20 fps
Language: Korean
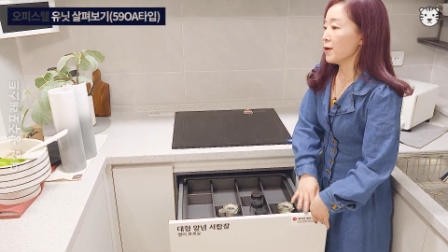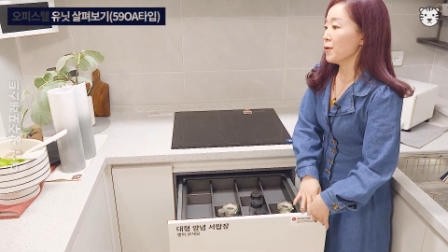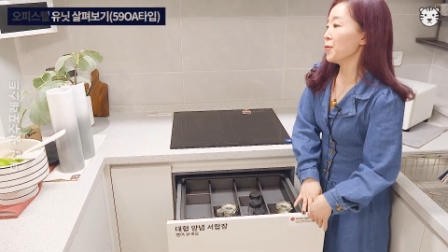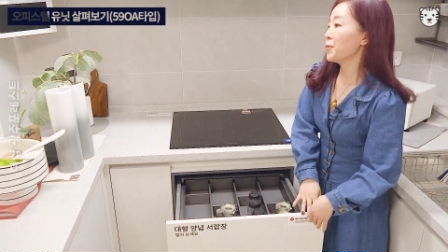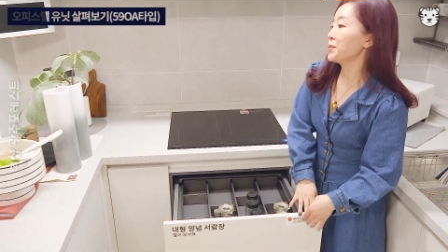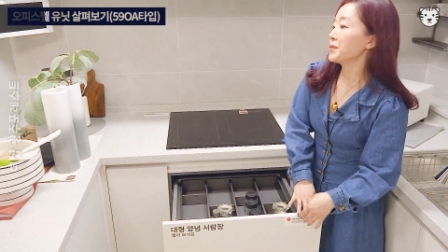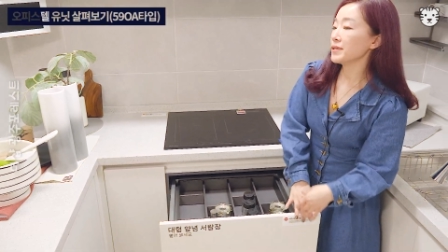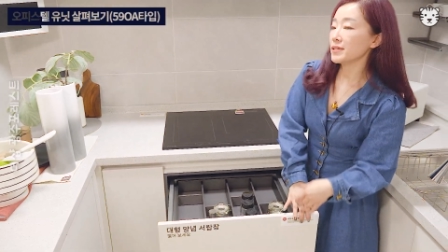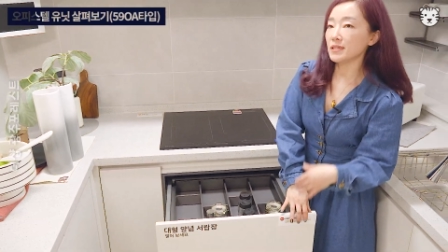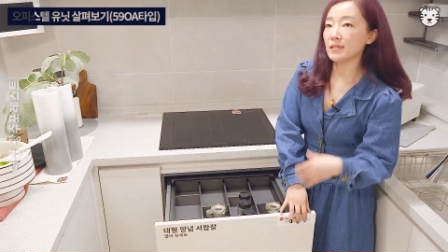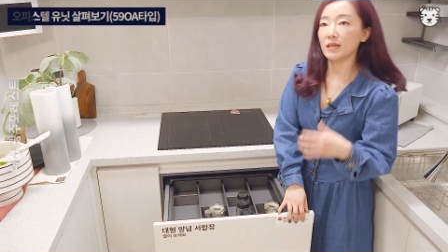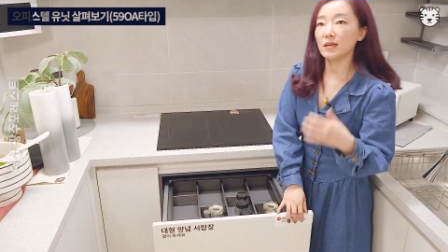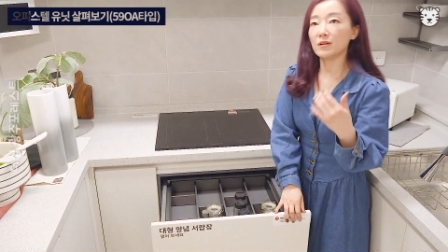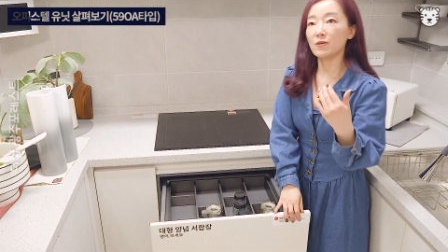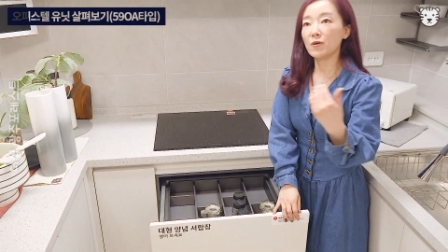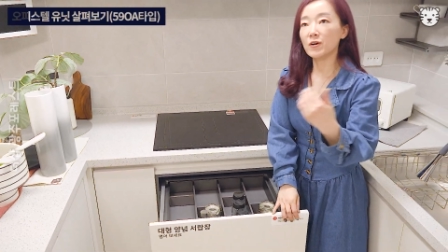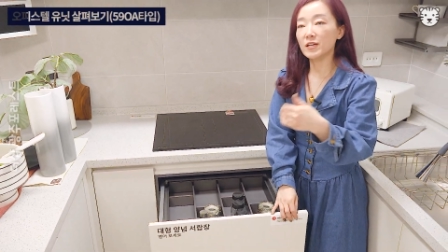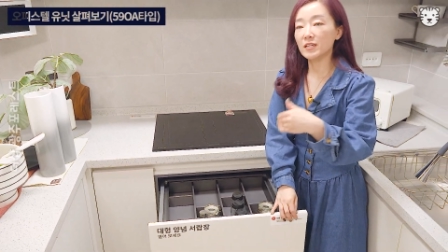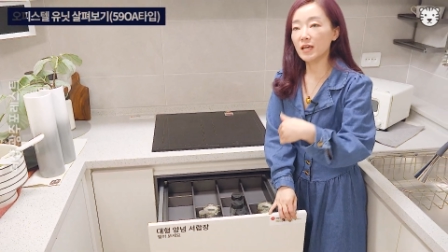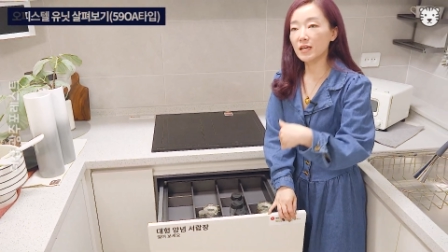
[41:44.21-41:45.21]
오피스텔
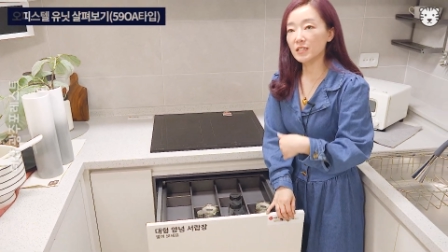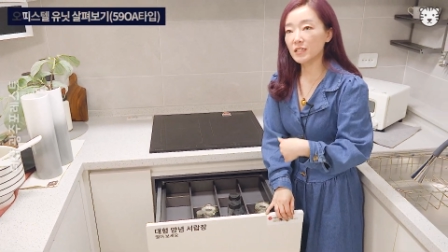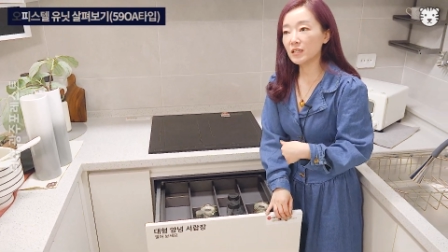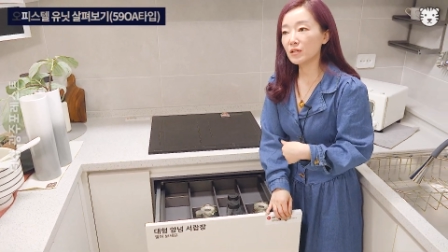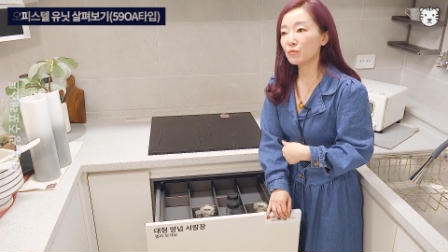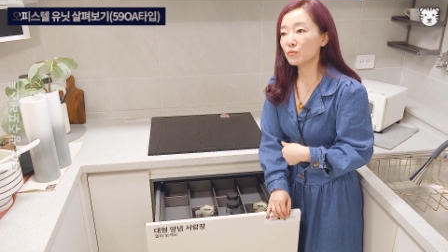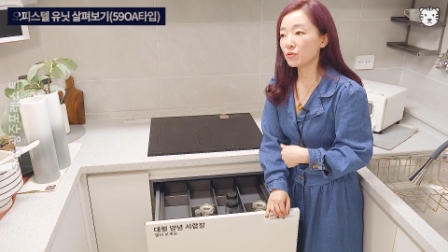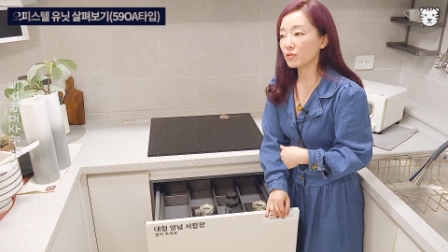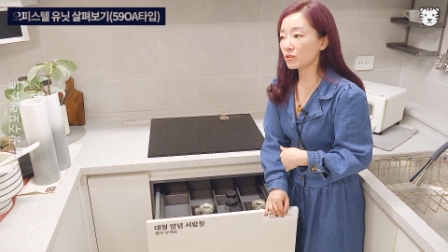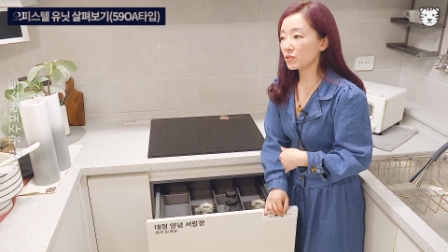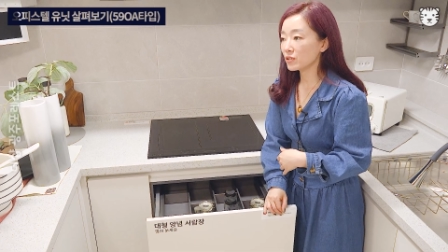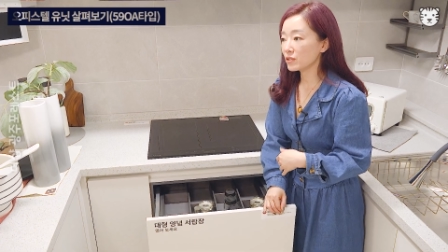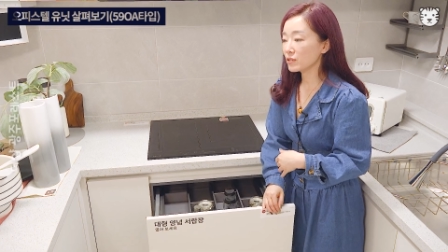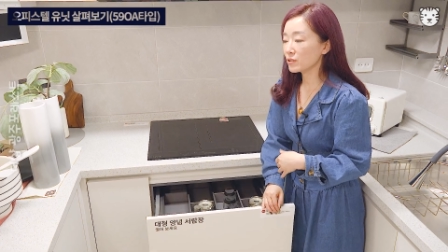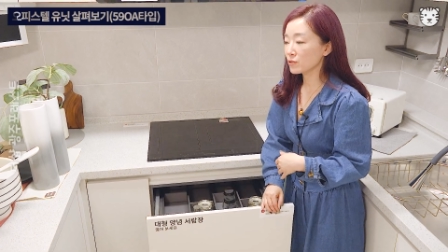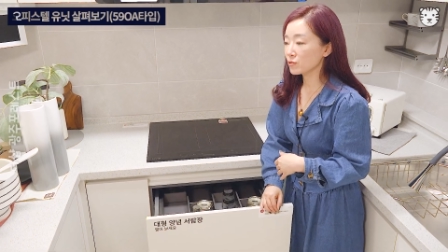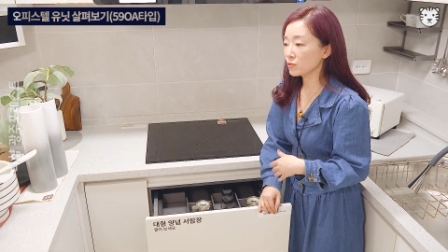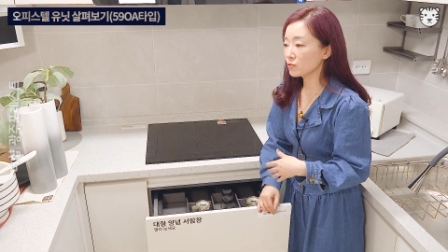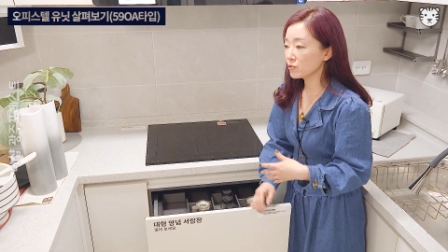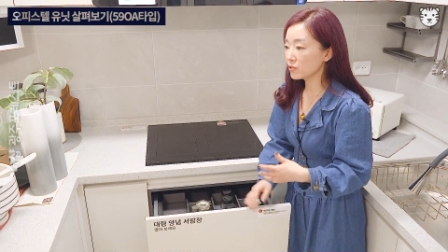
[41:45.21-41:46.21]
여기 사시는
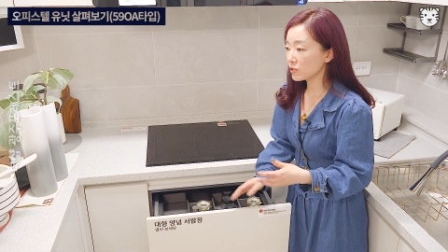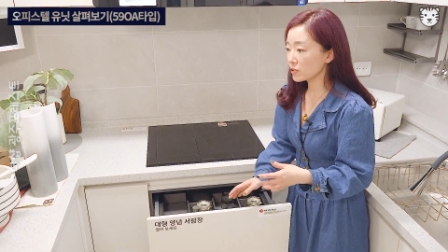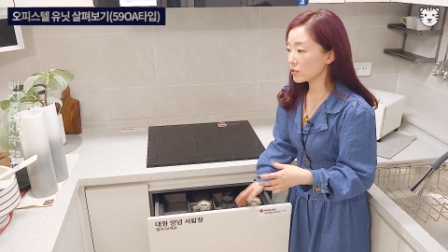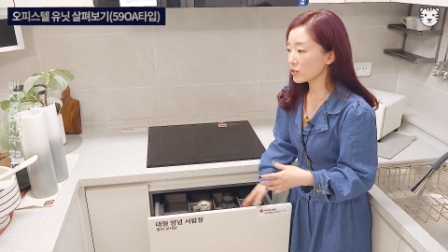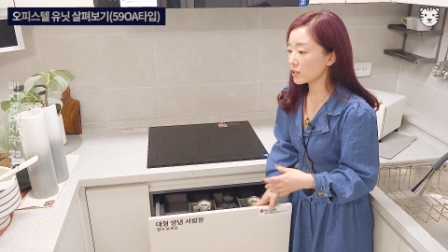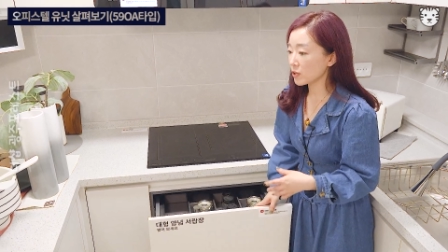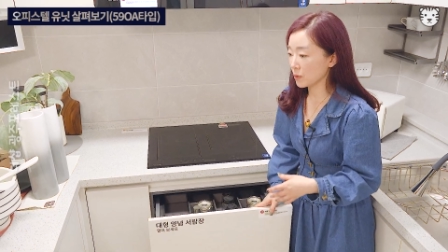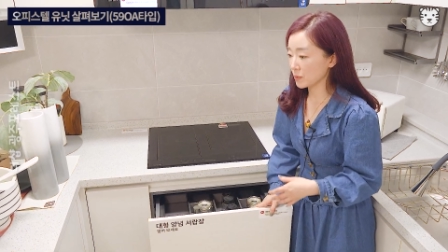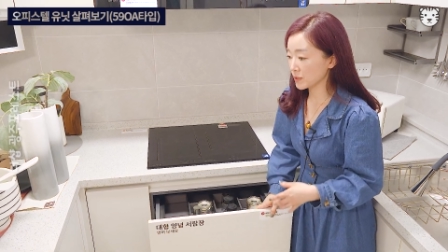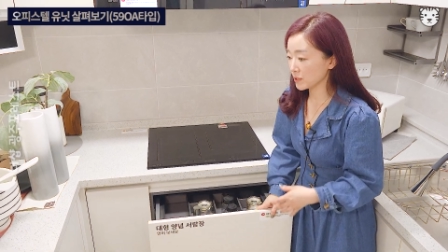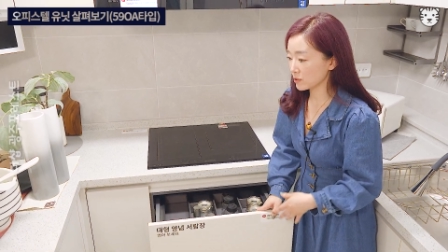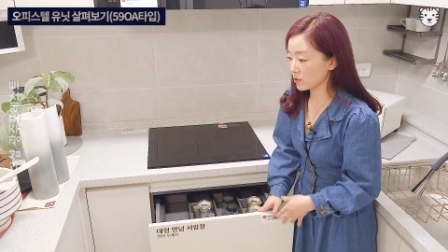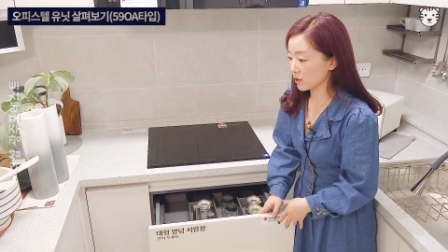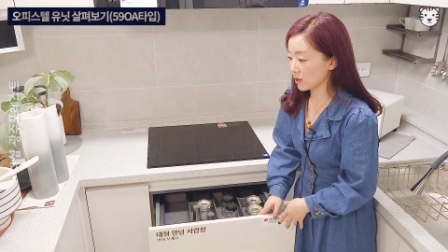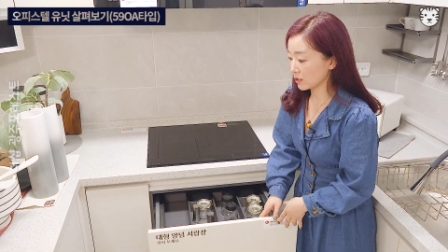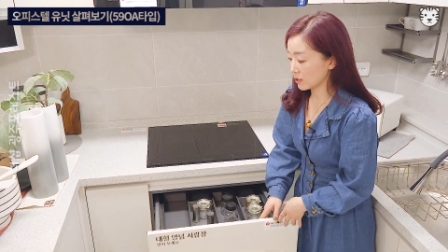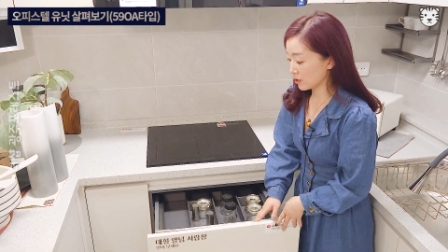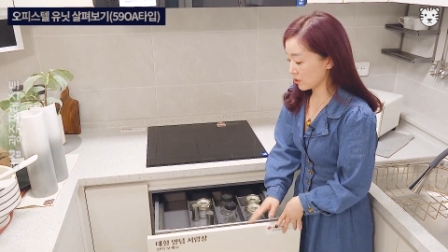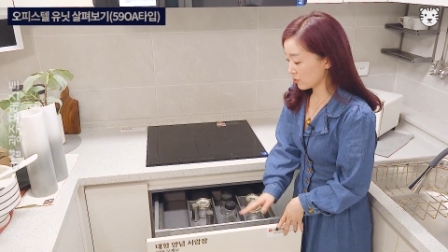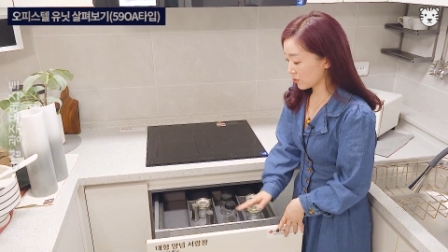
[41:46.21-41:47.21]
분들은 군더더기 없을 것
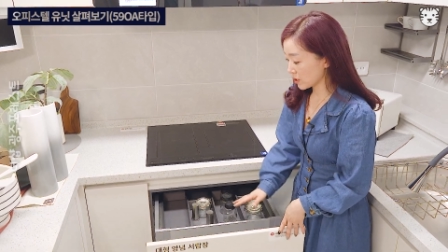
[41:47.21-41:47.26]
같아요.